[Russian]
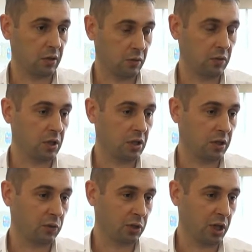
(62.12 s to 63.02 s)
ну,
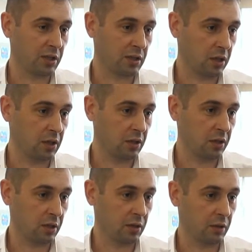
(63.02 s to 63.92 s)
если удастся, и
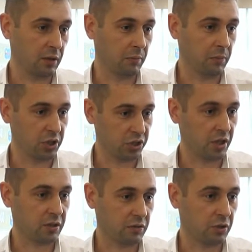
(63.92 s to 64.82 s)
э,
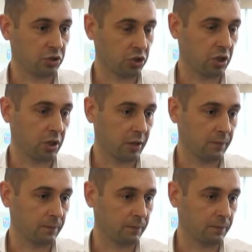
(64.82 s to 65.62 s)
Министерство ЖКХ.